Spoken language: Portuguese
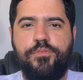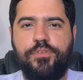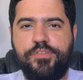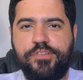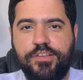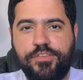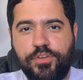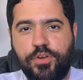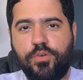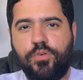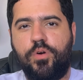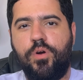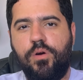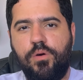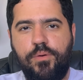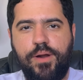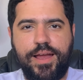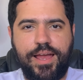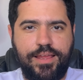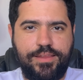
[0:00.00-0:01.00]
Você
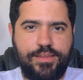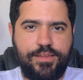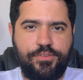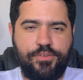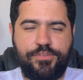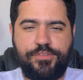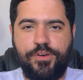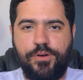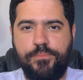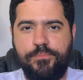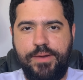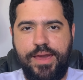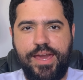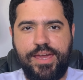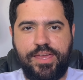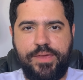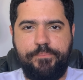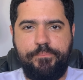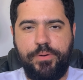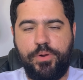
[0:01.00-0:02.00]
trocou o HD do seu
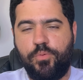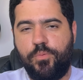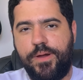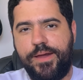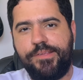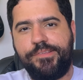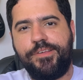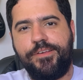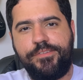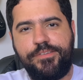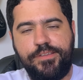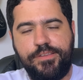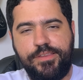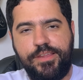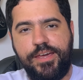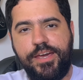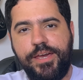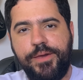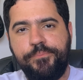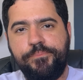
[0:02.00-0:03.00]
Mac por um
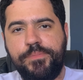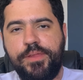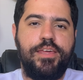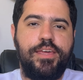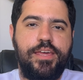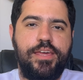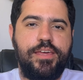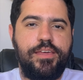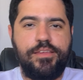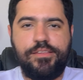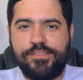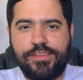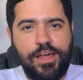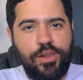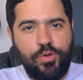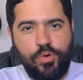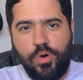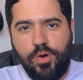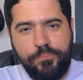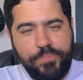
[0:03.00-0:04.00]
SSD e
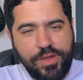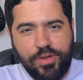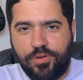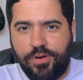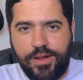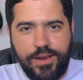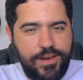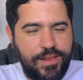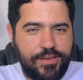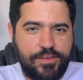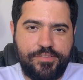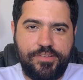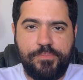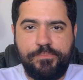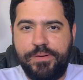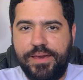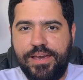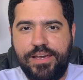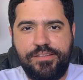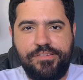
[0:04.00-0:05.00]
instalou OpenCore Legacy
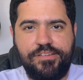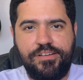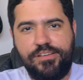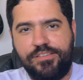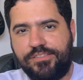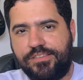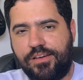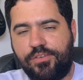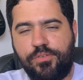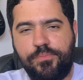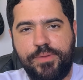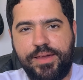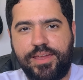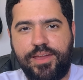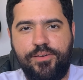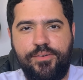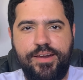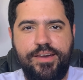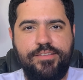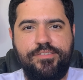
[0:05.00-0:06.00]
Patcher, está com
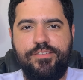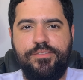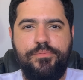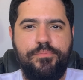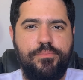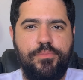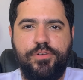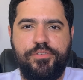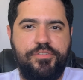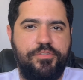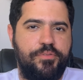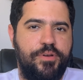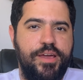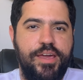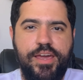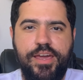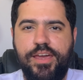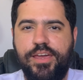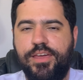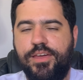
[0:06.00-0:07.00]
macOS
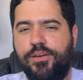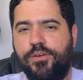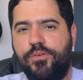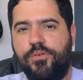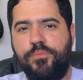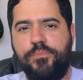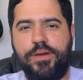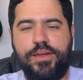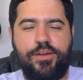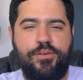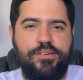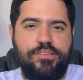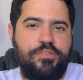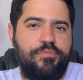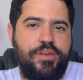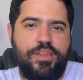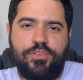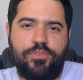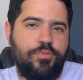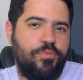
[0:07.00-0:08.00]
Monterey ou macOS
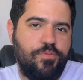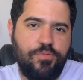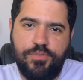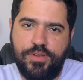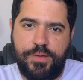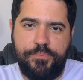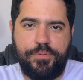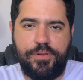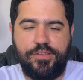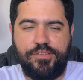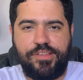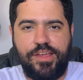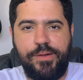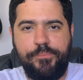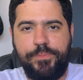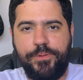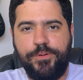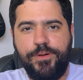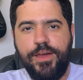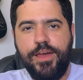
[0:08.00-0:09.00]
Ventura, por
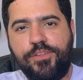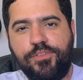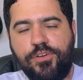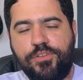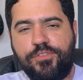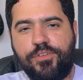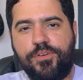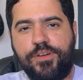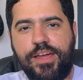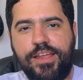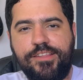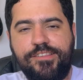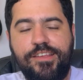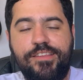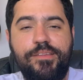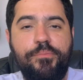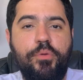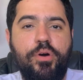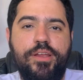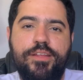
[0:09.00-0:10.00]
exemplo, e notou que ele está
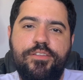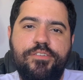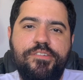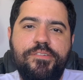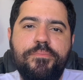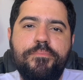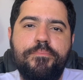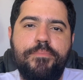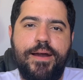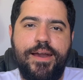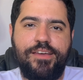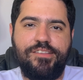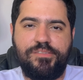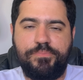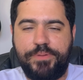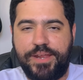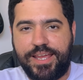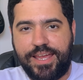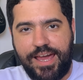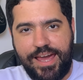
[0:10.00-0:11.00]
demorando demais
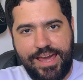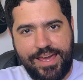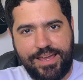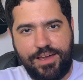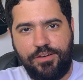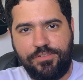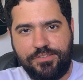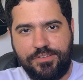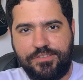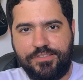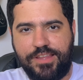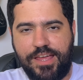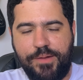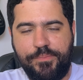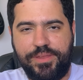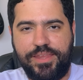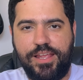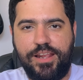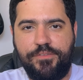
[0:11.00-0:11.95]
para carregar o sistema, né?